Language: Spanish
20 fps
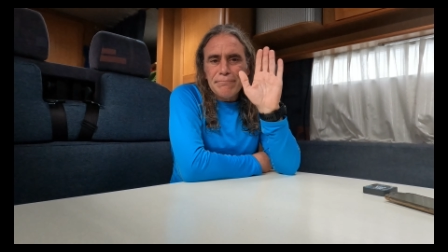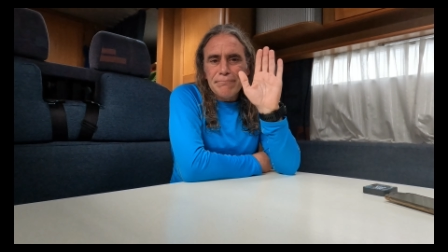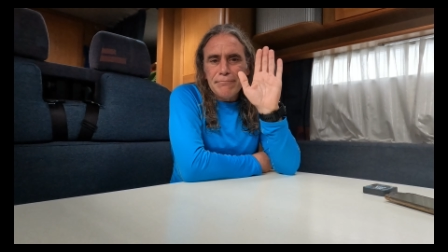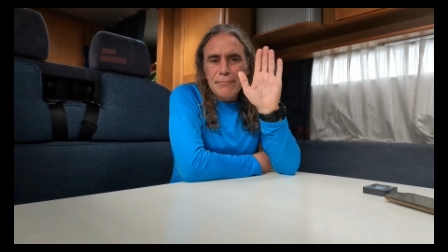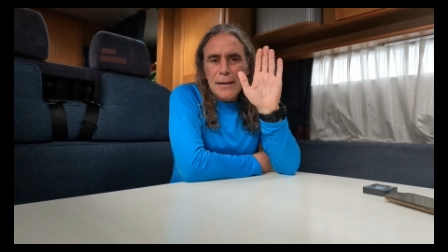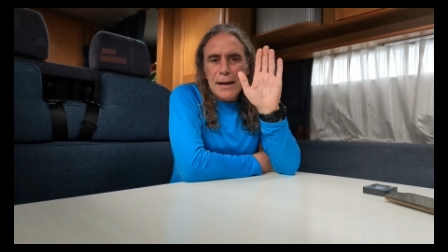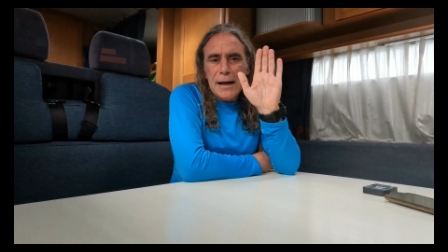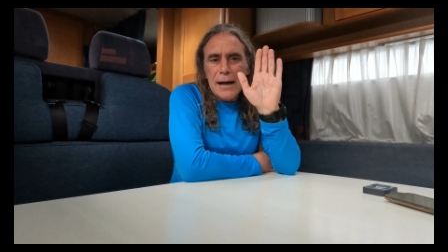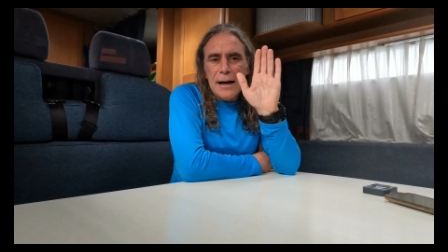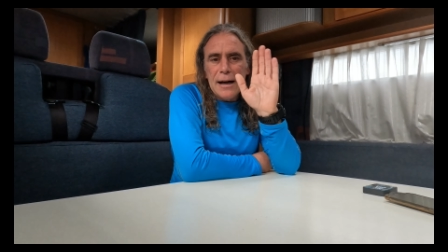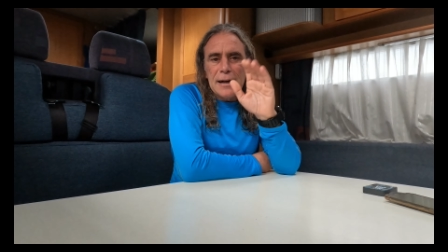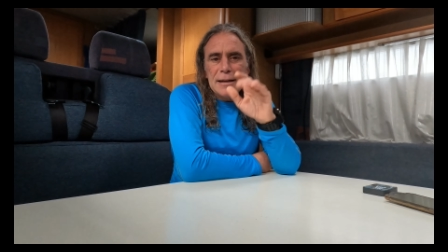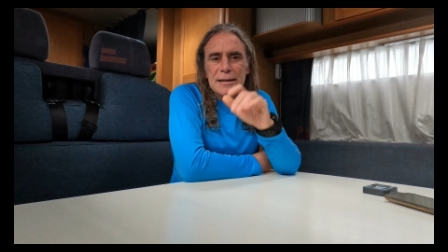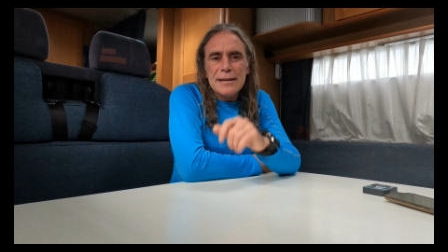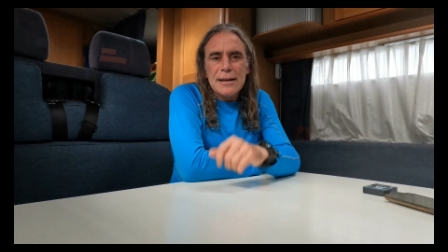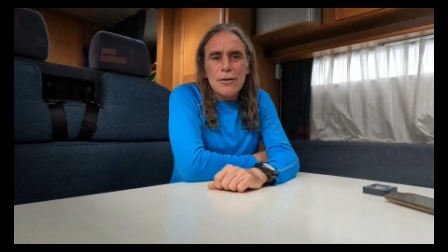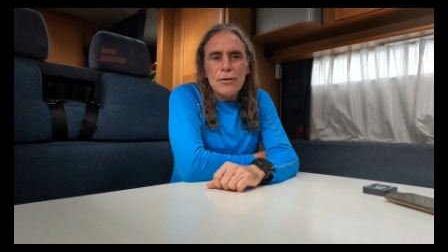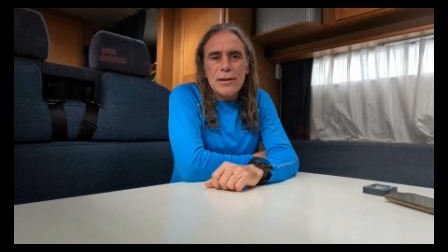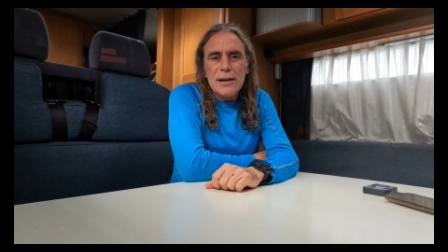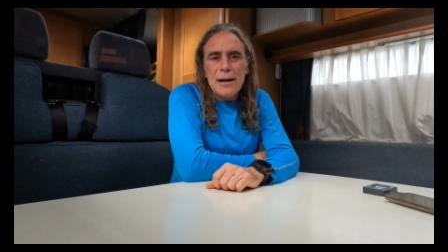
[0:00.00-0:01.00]
Venga,
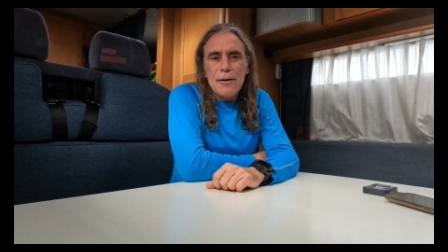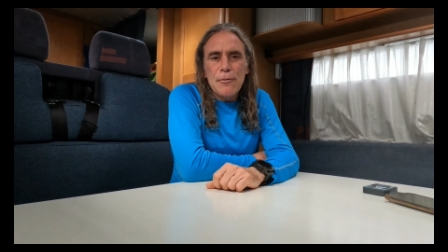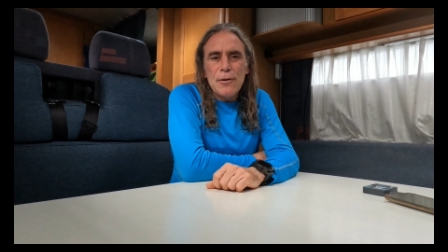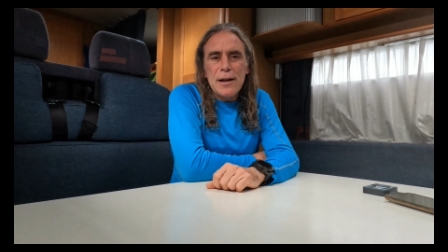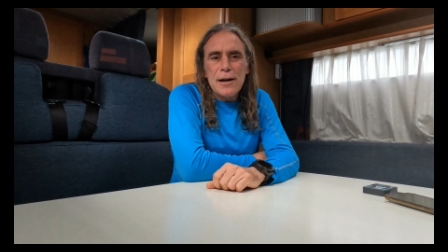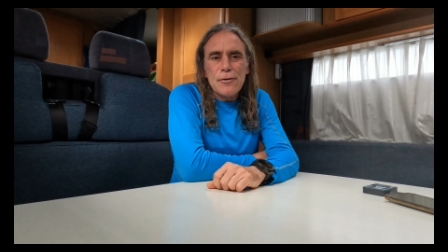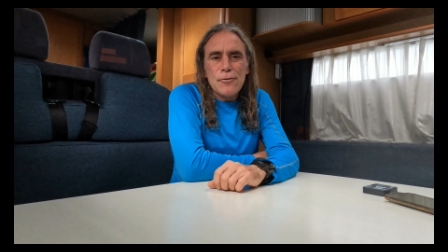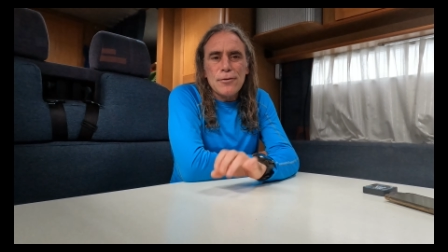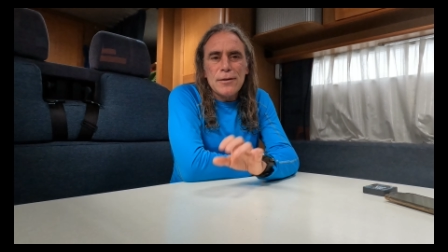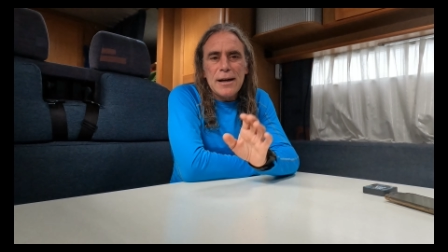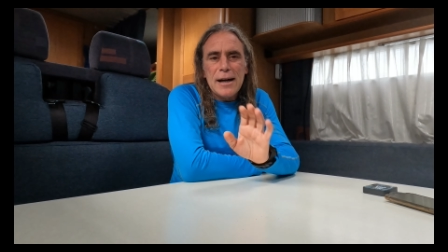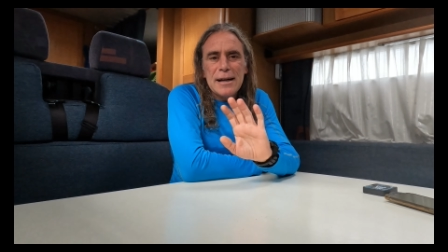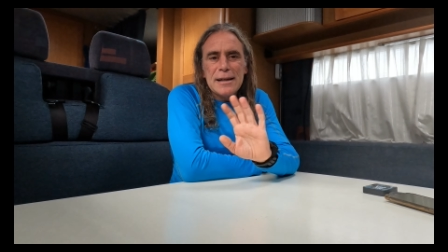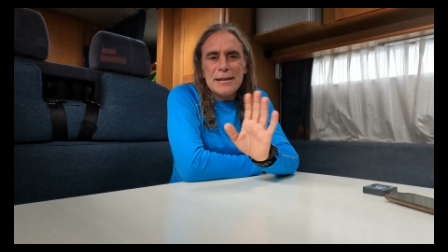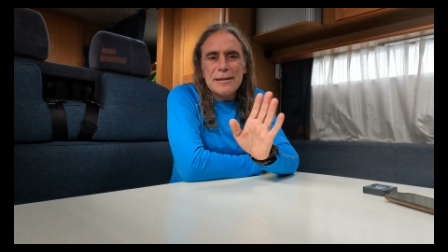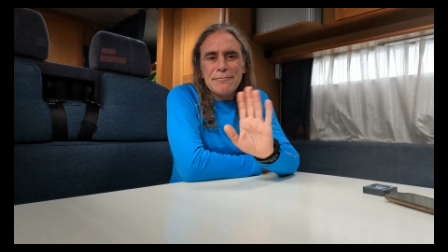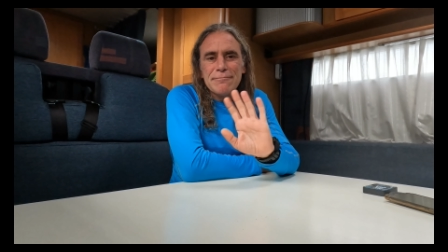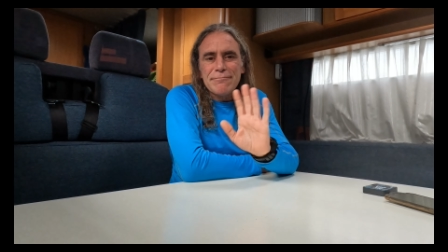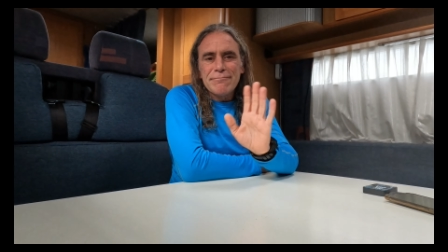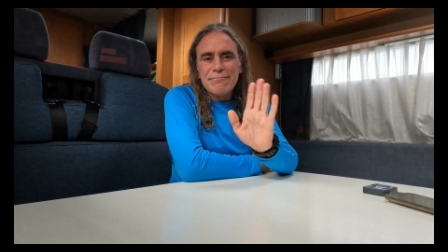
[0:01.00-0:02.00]
hasta otra, buenas
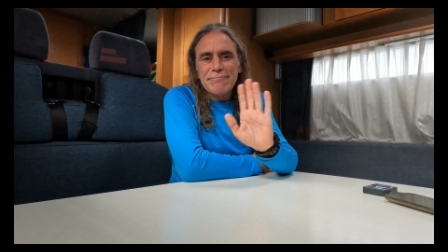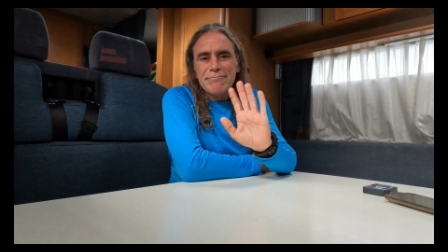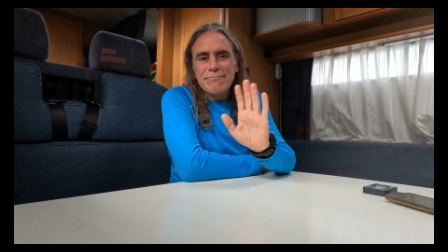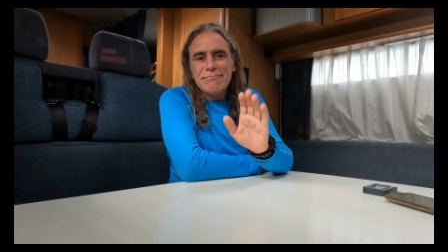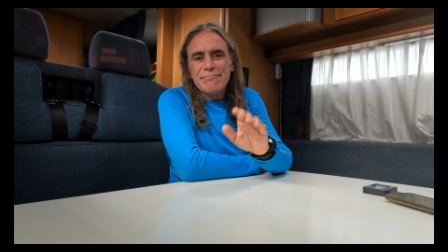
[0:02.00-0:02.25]
rutas.